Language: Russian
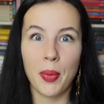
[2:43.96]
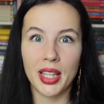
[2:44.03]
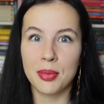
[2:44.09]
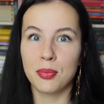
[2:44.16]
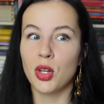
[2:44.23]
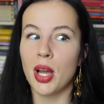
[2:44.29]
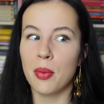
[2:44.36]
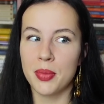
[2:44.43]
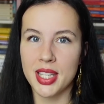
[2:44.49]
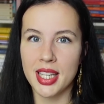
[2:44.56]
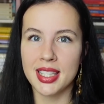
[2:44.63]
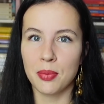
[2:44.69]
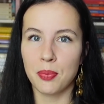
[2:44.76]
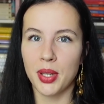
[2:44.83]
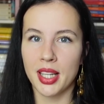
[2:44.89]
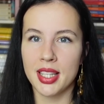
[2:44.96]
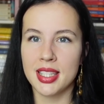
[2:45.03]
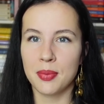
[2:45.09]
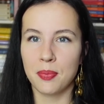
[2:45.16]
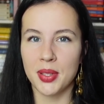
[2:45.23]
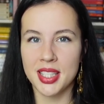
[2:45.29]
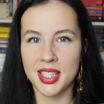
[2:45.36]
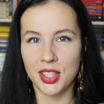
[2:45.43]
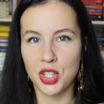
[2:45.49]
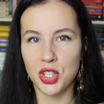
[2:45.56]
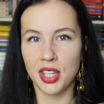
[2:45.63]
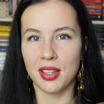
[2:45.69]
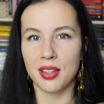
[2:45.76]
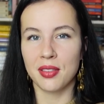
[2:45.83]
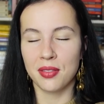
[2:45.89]
Поэтому обязательно проходите по
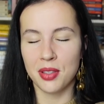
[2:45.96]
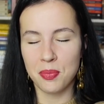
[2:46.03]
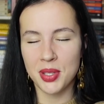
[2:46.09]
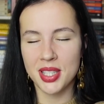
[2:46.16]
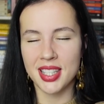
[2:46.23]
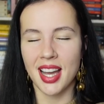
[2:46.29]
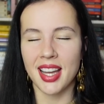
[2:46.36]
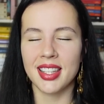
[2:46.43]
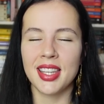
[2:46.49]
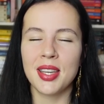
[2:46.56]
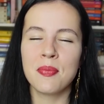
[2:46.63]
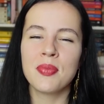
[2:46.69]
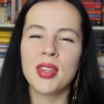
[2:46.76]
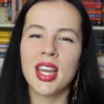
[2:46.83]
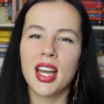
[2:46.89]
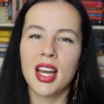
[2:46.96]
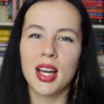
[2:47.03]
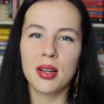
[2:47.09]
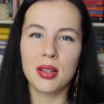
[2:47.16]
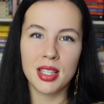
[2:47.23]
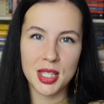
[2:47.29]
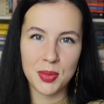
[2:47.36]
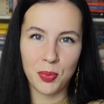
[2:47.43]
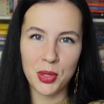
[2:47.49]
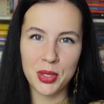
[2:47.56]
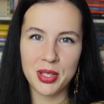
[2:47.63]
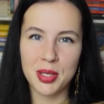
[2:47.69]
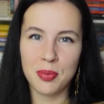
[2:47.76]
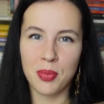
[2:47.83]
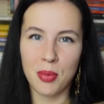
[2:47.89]
ссылочке в описании,
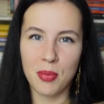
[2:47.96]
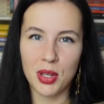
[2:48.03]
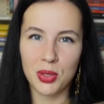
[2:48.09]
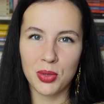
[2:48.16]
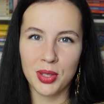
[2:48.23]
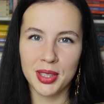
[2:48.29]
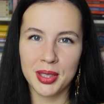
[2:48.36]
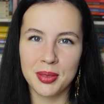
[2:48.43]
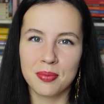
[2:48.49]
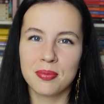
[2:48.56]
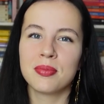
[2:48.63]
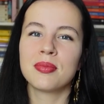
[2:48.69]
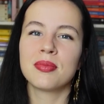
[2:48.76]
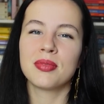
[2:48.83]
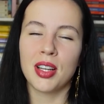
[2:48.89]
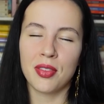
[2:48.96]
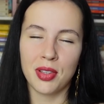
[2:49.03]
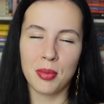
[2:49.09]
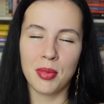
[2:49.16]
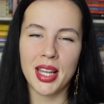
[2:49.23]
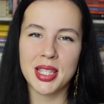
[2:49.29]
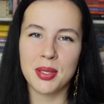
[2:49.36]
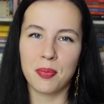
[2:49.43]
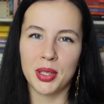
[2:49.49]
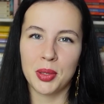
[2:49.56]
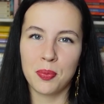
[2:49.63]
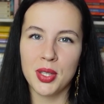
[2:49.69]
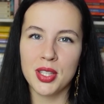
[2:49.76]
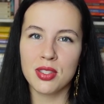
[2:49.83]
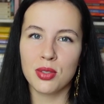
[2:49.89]
используйте промокод, оформляйте
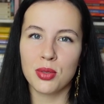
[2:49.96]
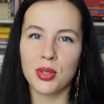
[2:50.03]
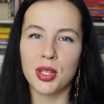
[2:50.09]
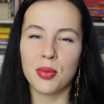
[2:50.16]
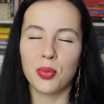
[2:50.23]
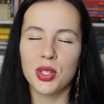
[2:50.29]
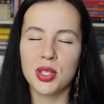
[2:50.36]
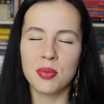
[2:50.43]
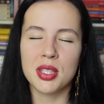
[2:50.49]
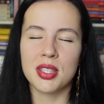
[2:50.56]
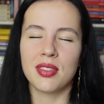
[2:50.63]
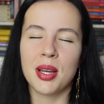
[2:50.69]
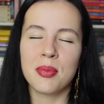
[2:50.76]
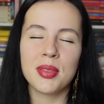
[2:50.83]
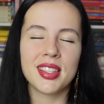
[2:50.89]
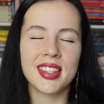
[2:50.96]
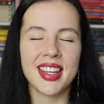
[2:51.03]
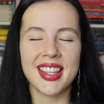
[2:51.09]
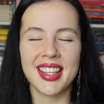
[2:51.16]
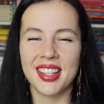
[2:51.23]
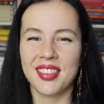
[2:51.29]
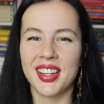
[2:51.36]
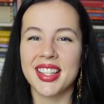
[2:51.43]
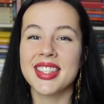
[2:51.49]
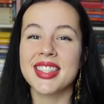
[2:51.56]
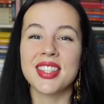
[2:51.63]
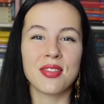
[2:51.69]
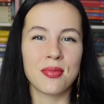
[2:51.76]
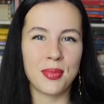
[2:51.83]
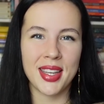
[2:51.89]
подписку и будем с вами
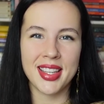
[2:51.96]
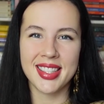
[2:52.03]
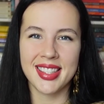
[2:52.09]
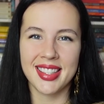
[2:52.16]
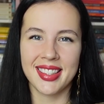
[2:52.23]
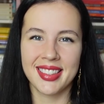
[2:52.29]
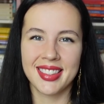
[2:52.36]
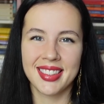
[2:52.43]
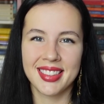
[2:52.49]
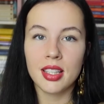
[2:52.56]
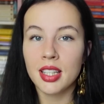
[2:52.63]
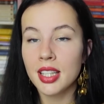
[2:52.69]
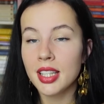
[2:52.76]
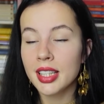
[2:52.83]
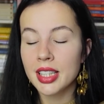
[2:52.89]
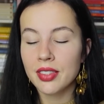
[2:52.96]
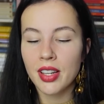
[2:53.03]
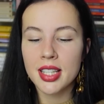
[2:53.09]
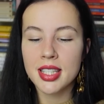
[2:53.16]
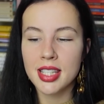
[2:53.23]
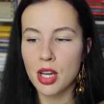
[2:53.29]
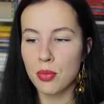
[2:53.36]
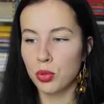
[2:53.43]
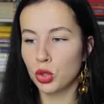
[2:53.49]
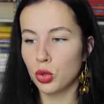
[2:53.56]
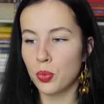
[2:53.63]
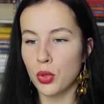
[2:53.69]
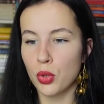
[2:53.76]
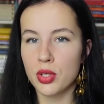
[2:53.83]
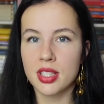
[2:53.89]
тренироваться вместе. И давайте я буду
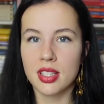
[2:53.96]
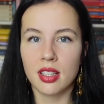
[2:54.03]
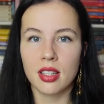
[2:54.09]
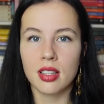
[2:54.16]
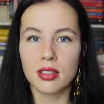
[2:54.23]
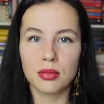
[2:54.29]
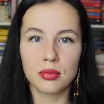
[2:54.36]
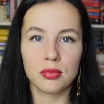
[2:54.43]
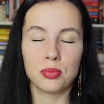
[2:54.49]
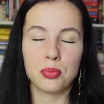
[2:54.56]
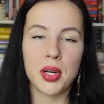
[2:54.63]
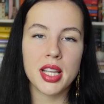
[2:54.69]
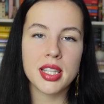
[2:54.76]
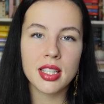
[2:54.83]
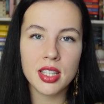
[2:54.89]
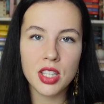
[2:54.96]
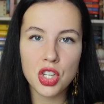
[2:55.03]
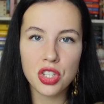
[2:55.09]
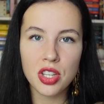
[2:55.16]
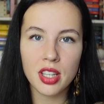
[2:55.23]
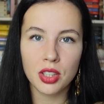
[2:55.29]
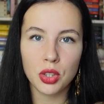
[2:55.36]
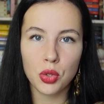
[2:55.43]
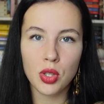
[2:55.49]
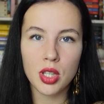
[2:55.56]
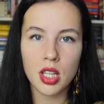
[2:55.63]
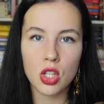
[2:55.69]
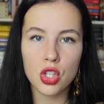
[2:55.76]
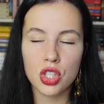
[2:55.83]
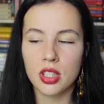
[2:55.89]
просто брать книжки,
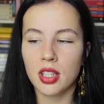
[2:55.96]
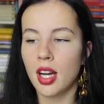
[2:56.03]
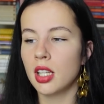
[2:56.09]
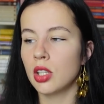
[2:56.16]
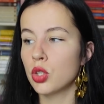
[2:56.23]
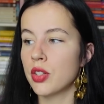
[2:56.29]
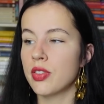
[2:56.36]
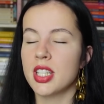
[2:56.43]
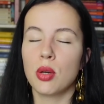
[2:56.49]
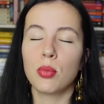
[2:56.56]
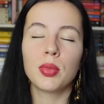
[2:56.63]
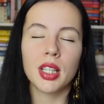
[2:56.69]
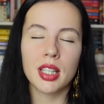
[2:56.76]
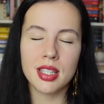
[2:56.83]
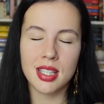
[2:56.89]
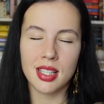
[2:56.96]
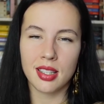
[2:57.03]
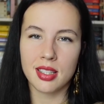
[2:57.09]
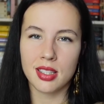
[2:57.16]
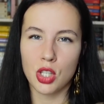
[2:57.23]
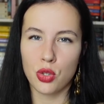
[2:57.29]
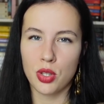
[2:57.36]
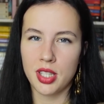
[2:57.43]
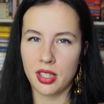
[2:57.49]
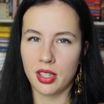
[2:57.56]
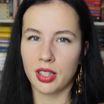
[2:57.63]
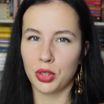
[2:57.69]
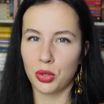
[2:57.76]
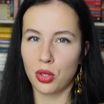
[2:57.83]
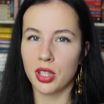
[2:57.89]
которые я читала, уже в самом конце расскажу о тех,
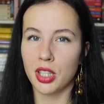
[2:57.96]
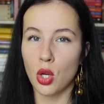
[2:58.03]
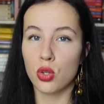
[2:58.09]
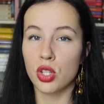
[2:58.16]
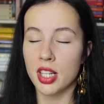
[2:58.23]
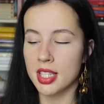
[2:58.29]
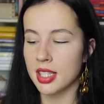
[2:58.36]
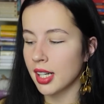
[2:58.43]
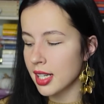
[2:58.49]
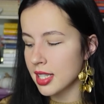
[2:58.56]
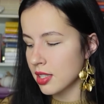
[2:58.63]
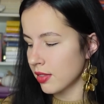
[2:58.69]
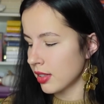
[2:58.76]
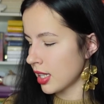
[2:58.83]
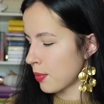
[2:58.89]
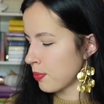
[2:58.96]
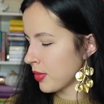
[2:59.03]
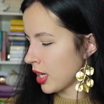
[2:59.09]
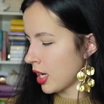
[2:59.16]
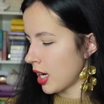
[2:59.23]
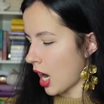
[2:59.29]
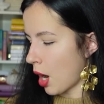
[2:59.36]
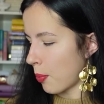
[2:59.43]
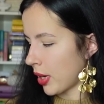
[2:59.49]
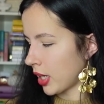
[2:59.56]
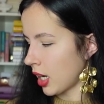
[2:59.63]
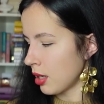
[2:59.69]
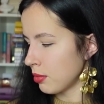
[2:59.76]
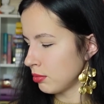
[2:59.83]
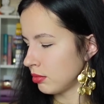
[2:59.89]
о которых я уже рассказывала, а
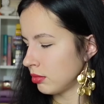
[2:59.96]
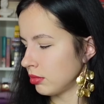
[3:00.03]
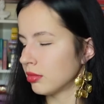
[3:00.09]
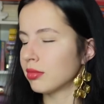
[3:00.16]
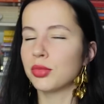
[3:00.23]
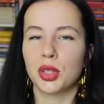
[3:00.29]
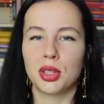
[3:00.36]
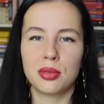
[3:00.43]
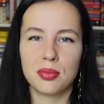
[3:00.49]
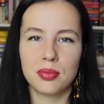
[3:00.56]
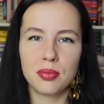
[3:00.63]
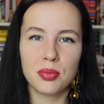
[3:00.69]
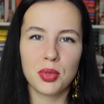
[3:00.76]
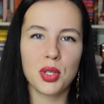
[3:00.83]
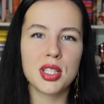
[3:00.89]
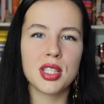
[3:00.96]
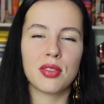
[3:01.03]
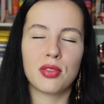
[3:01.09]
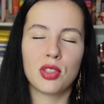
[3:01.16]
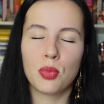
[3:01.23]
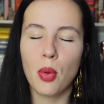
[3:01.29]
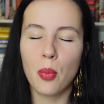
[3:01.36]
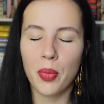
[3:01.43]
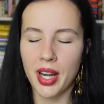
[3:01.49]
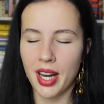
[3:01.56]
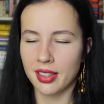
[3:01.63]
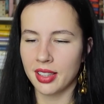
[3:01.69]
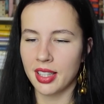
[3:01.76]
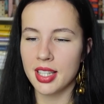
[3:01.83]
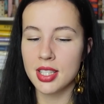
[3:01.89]
пока просто в любом
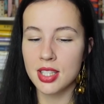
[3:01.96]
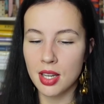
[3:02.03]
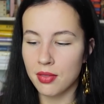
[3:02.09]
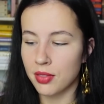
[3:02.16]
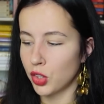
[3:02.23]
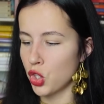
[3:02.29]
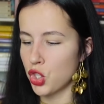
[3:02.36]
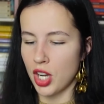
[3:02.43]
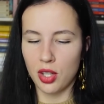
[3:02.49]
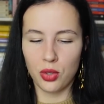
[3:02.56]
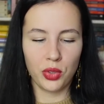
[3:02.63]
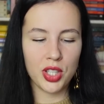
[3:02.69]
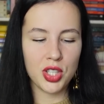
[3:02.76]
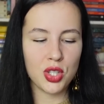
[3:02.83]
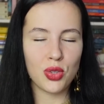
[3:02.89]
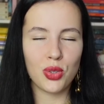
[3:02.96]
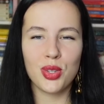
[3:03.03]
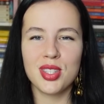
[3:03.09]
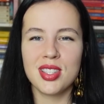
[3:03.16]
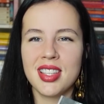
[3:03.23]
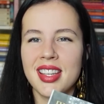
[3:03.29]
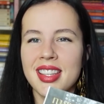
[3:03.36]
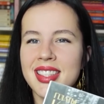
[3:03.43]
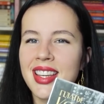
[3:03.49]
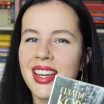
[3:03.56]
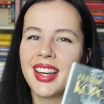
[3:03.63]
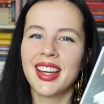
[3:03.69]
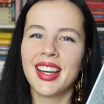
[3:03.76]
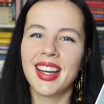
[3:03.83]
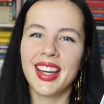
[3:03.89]
порядке. И с самого начала у нас что здесь?
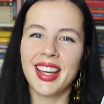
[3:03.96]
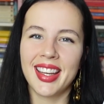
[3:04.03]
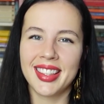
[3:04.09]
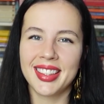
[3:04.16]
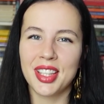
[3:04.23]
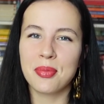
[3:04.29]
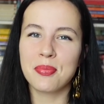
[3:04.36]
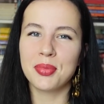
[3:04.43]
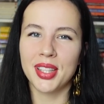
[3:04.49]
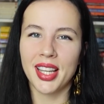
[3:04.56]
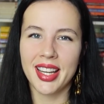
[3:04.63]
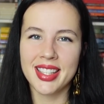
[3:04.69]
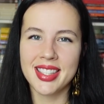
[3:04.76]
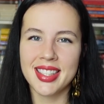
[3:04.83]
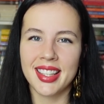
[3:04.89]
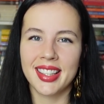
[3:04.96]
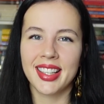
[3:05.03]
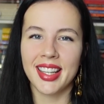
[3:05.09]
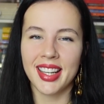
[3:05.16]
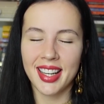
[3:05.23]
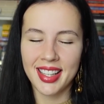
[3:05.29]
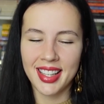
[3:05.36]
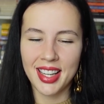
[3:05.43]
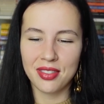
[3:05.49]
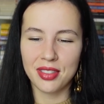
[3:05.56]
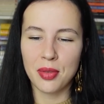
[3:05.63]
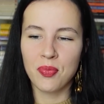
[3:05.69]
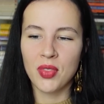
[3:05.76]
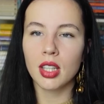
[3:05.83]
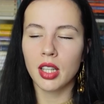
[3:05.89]
Это платье королевы.